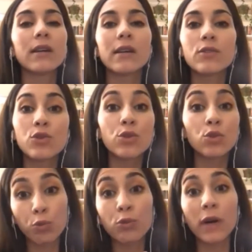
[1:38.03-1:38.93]
E, çünkü
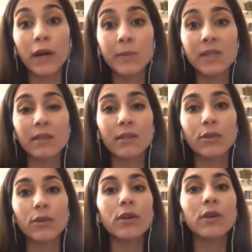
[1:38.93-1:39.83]
toplum ayıp
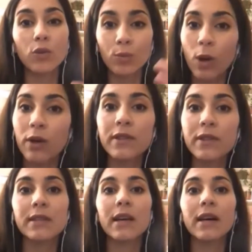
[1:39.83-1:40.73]
sayıyor o
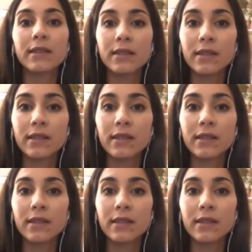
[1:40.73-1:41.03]
muhafazakar